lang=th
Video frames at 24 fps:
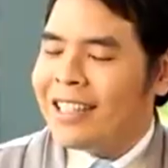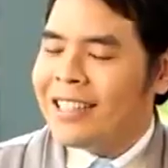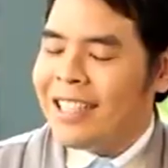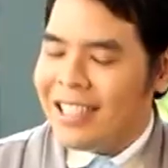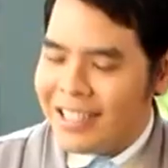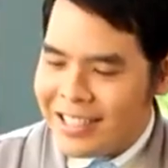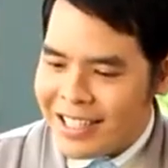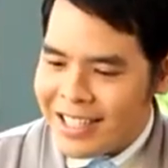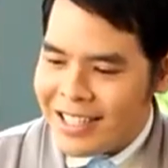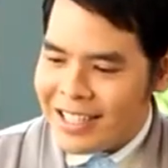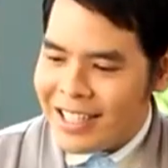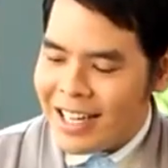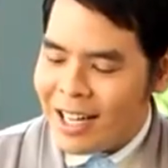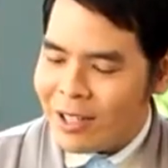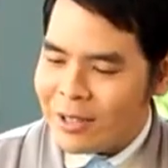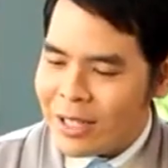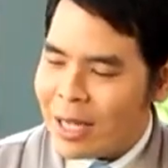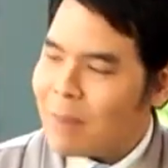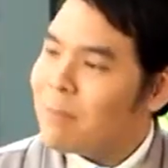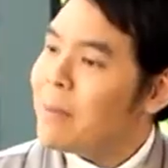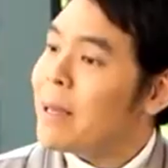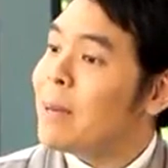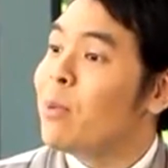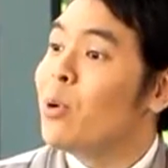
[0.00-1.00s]
จริง ๆ แล้ว
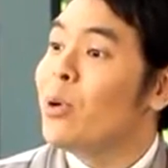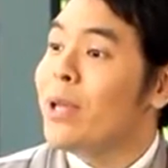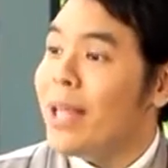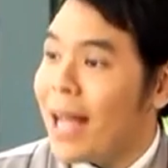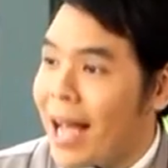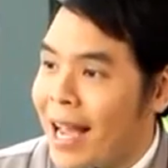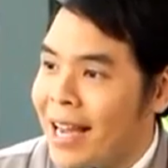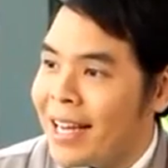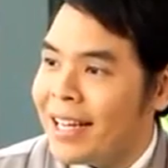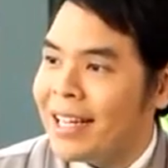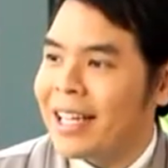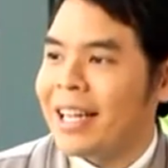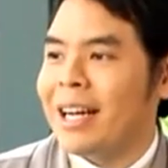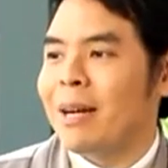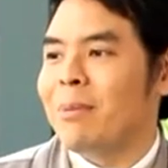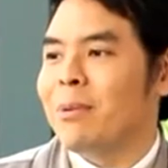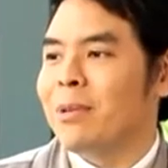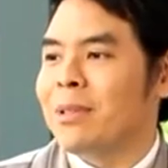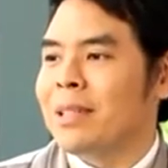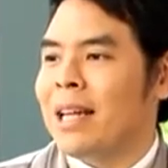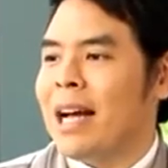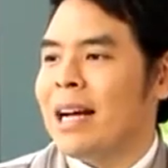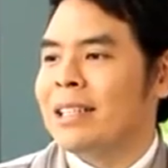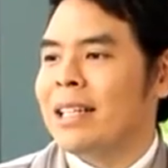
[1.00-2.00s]
ถ้าเป็นผู้ใหญ่นะครับ
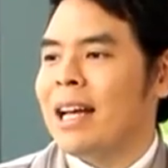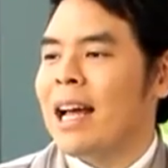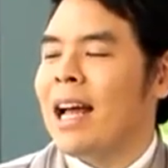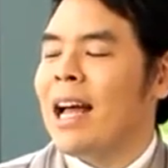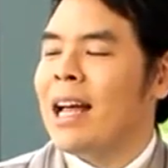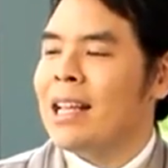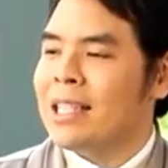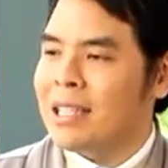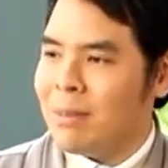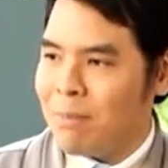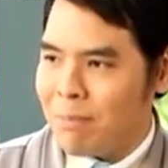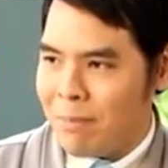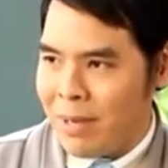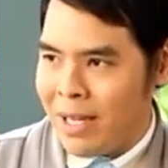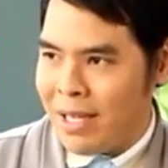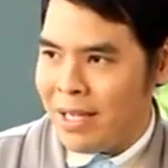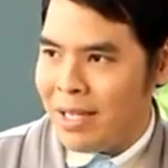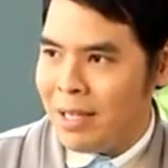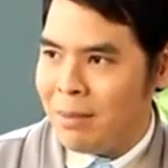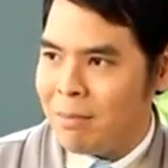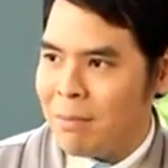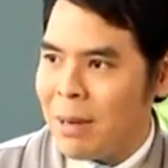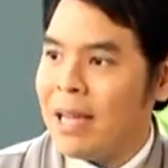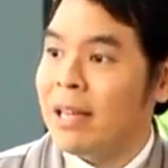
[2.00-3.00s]
คุณตั๊กถ้า 50 ปี
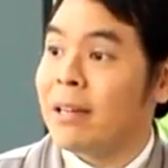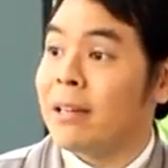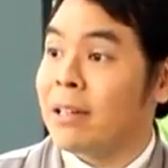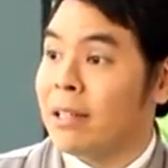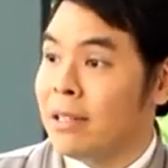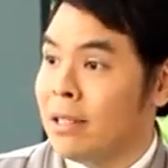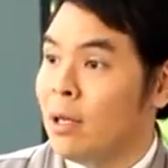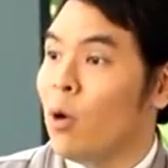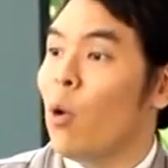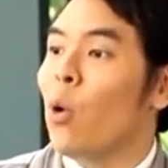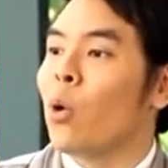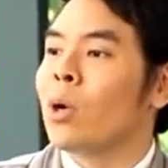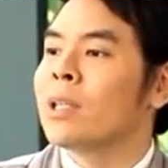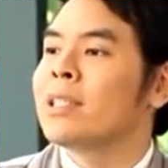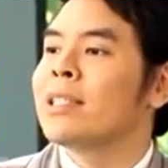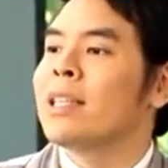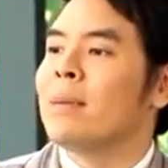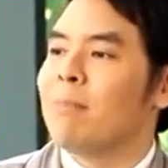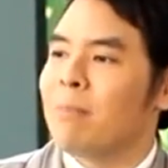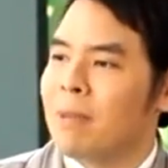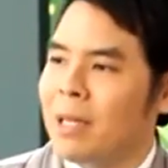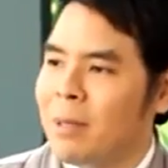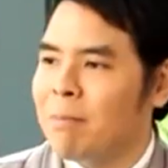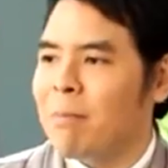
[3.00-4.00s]
ขึ้นไปหรือ
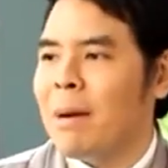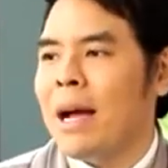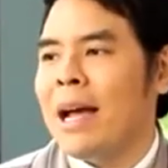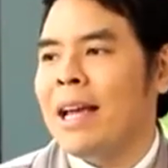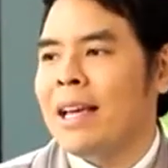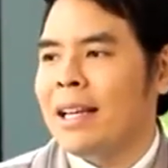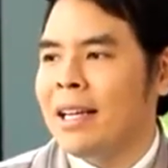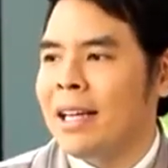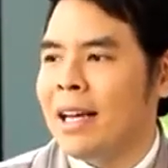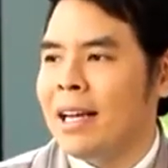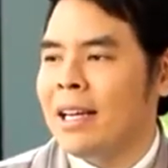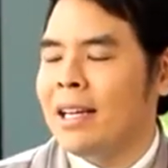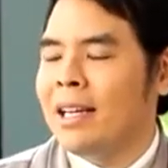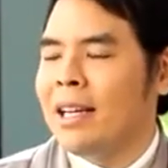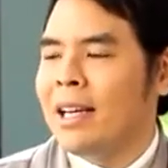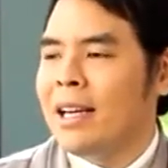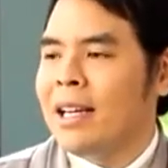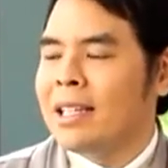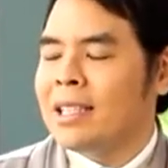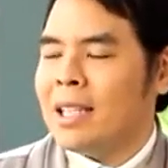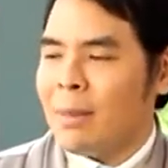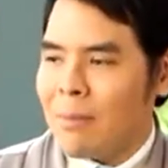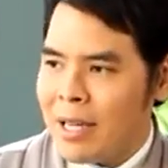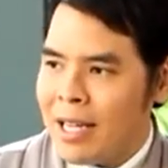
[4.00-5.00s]
60 ขึ้นไปเนี่ย
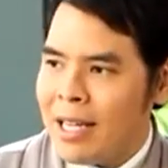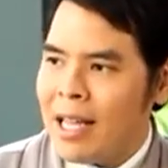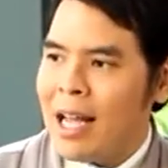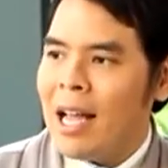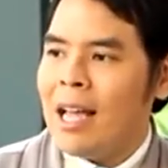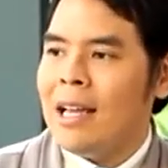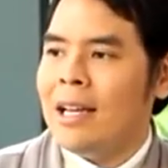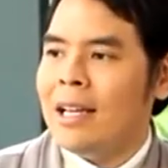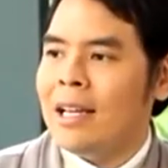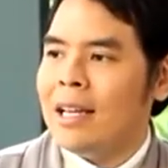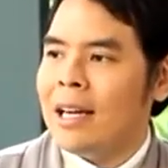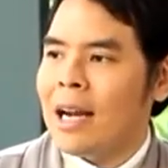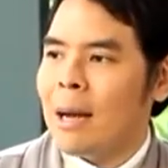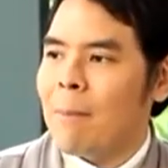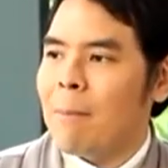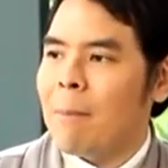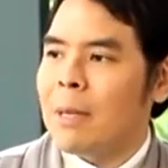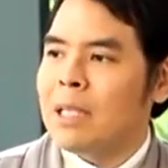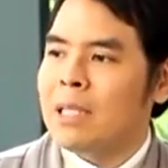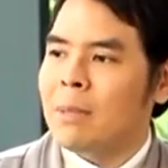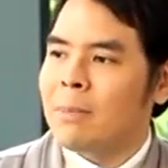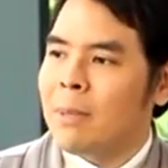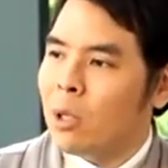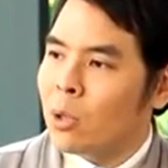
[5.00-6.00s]
จำง่ายๆเลยครับ
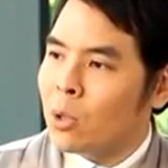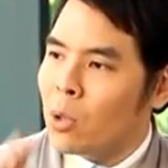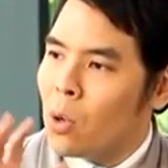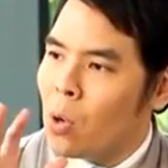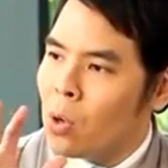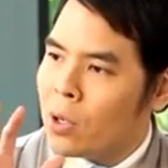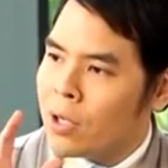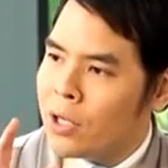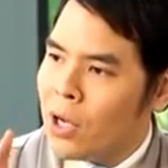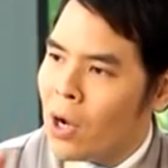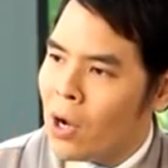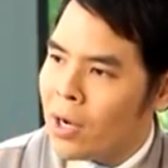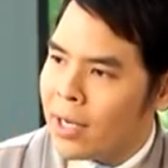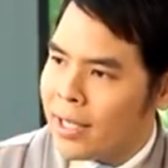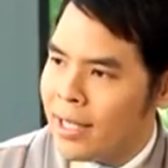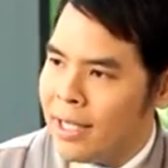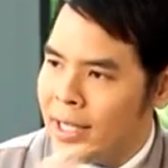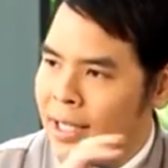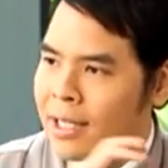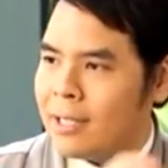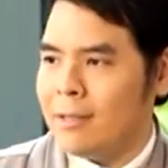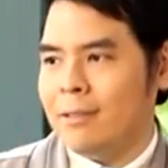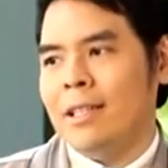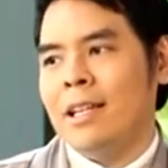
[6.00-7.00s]
มันจะมีโรคยอด
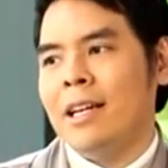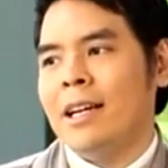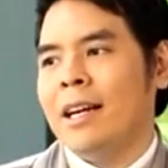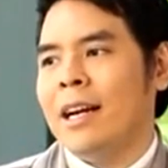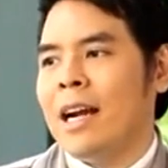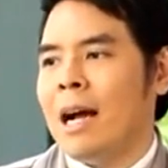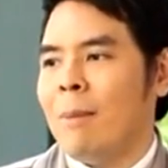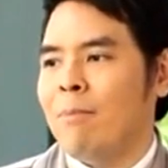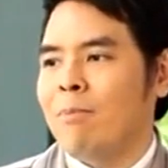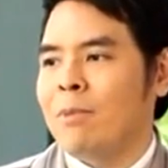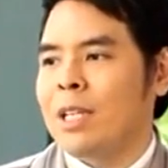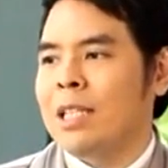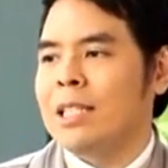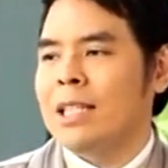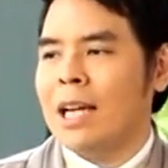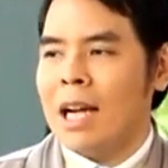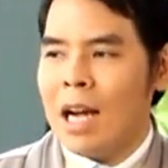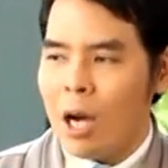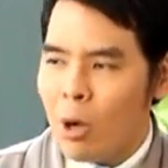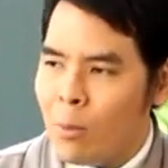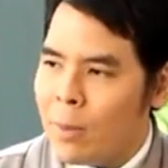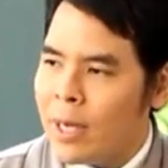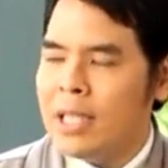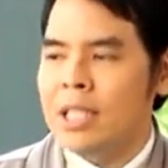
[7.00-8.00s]
ฮิตนะครับที่จะ
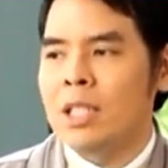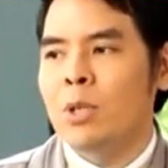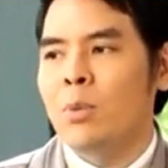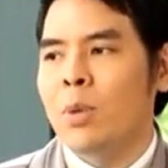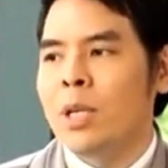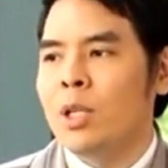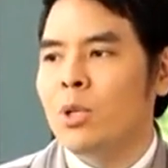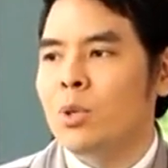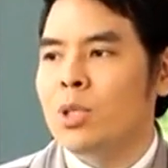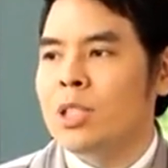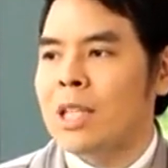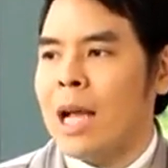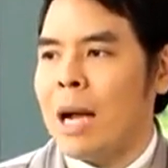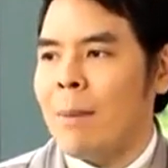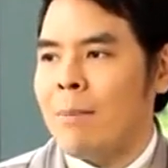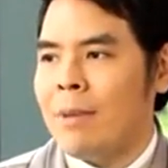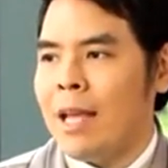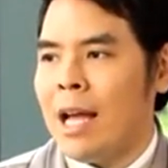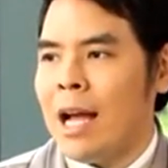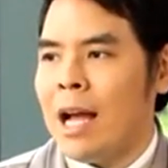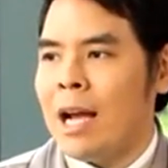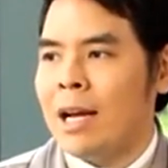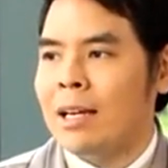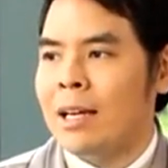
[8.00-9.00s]
เข้ามาในชีวิตอยู่ 3
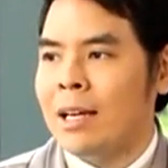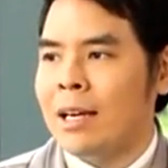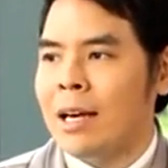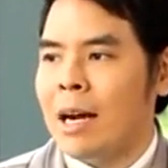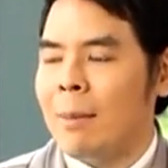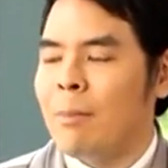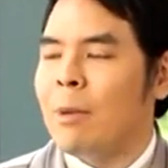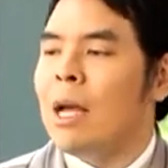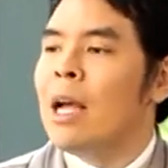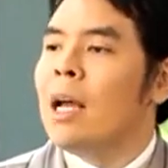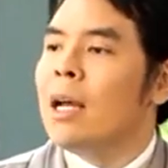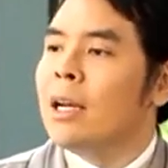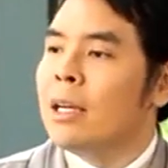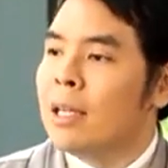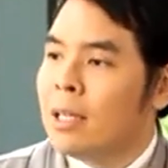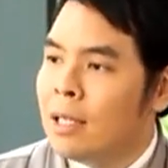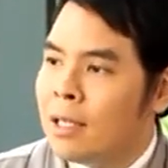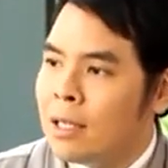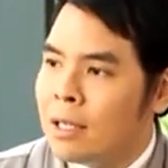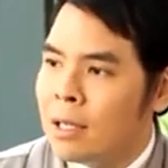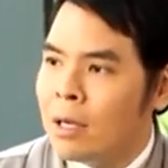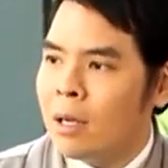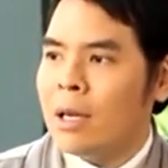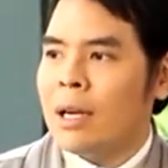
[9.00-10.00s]
อย่างนะครับห
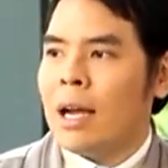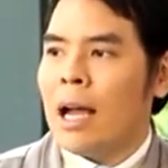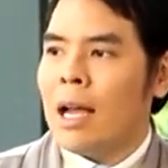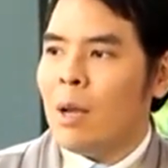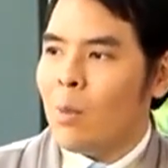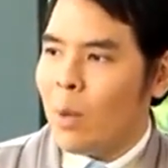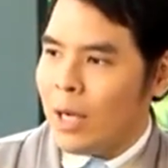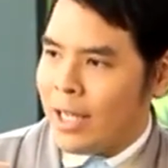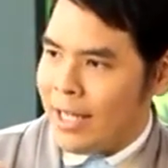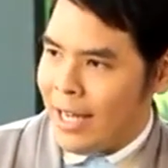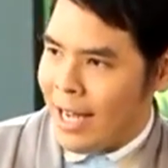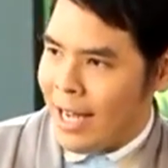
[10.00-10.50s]
นึ่งไข้หวัด